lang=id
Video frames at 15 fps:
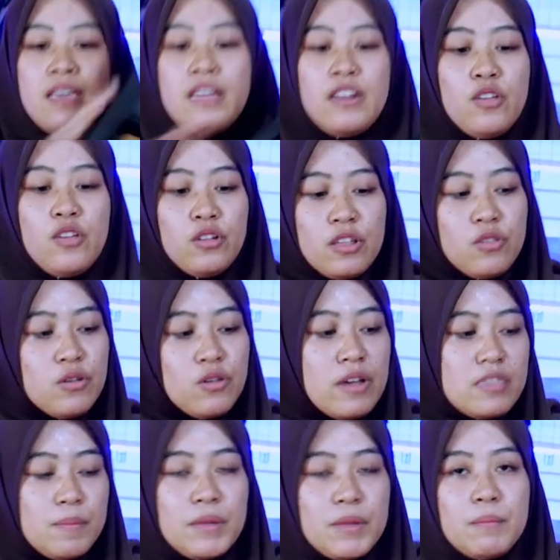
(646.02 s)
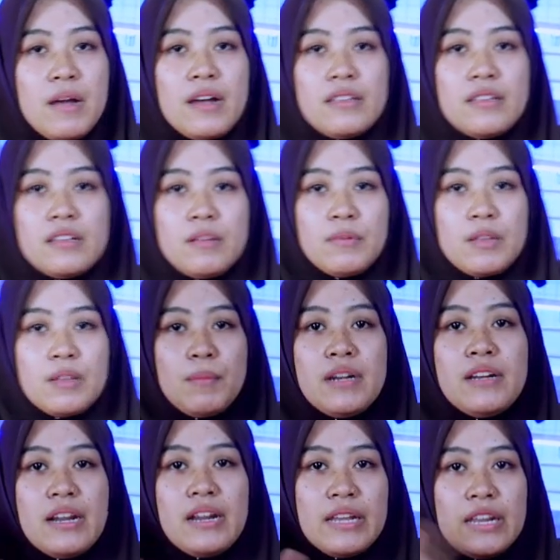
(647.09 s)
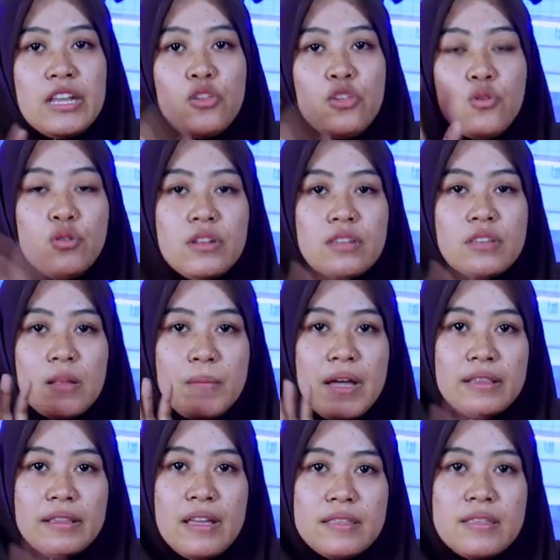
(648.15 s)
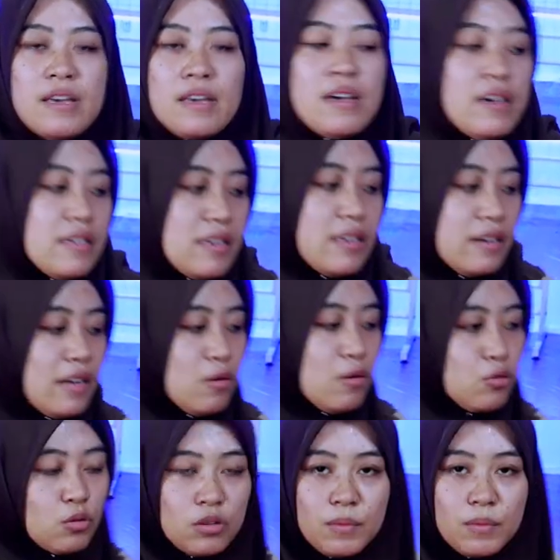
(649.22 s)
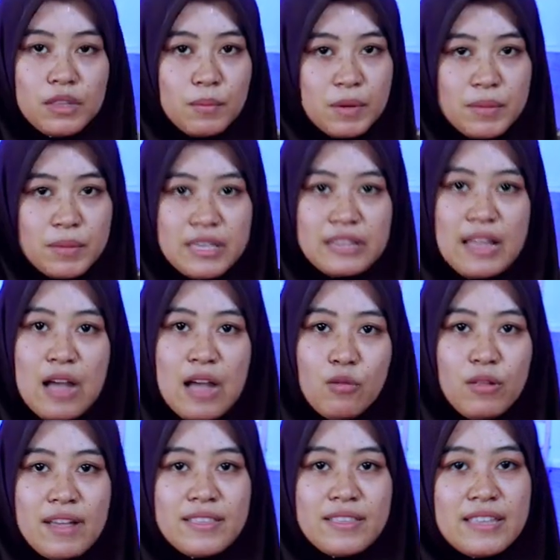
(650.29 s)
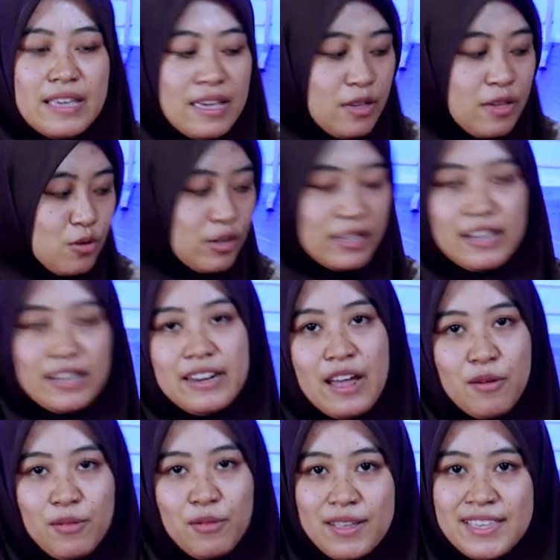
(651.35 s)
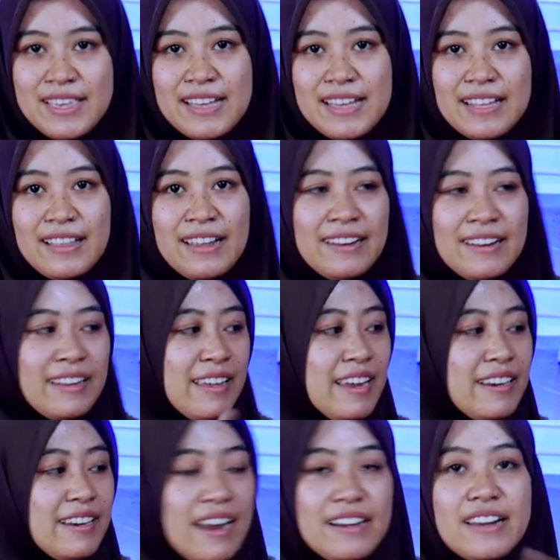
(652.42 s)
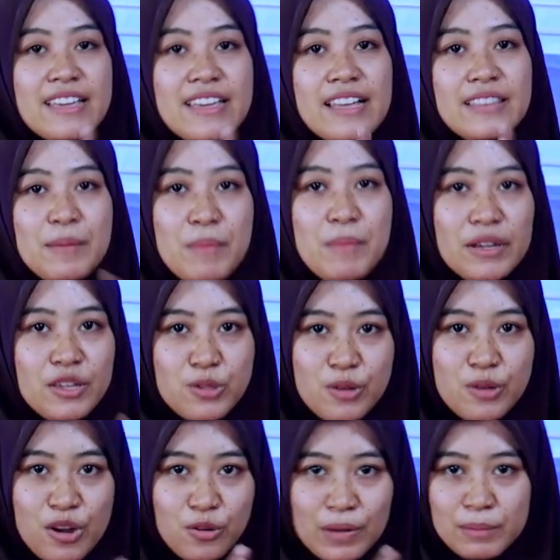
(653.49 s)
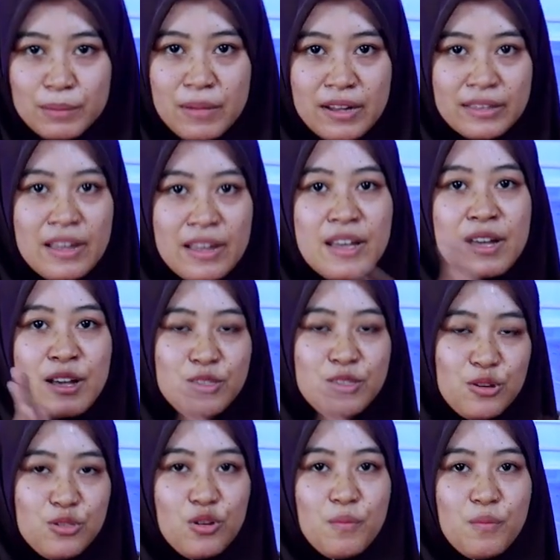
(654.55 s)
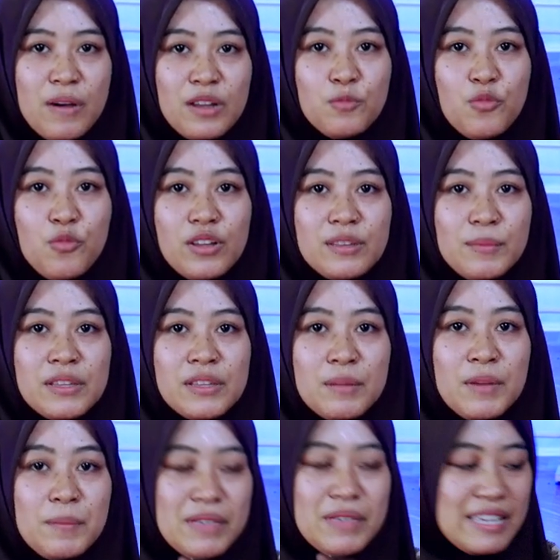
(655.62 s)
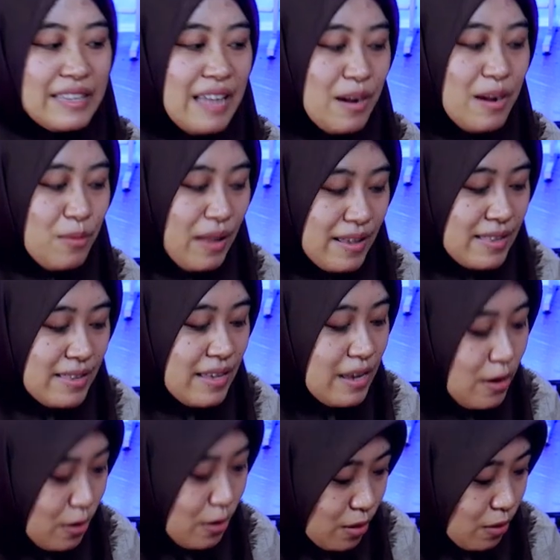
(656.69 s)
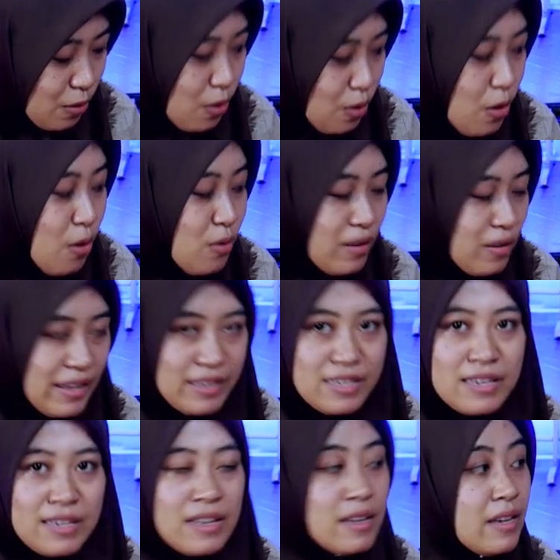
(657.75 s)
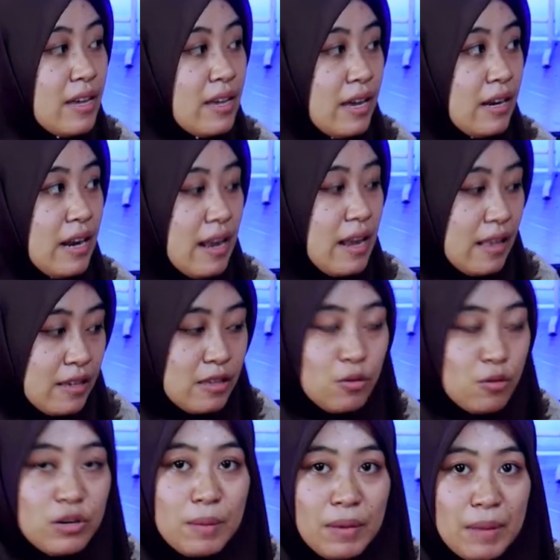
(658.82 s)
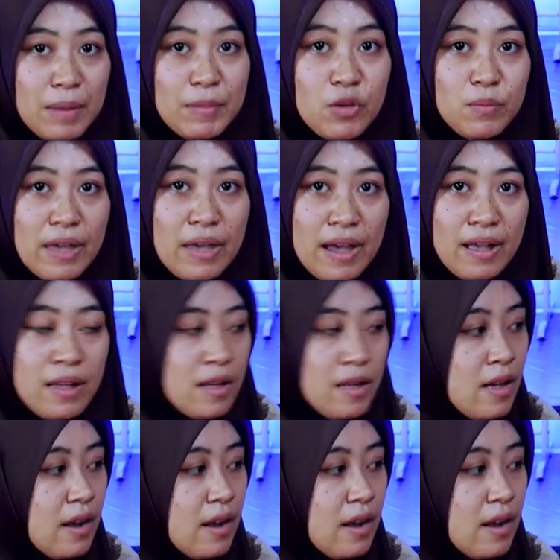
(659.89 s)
Ini ini juga cepat banget ya teman-teman dan ini unit terbatas. Jadi untuk teman-teman pecinta akurasi, unit ini akurasinya tak tinggi dan daya tembaknya juga kuat banget. Cocok banget buat teman-teman pecinta akurasi long range. Ini larasnya udah premium ya.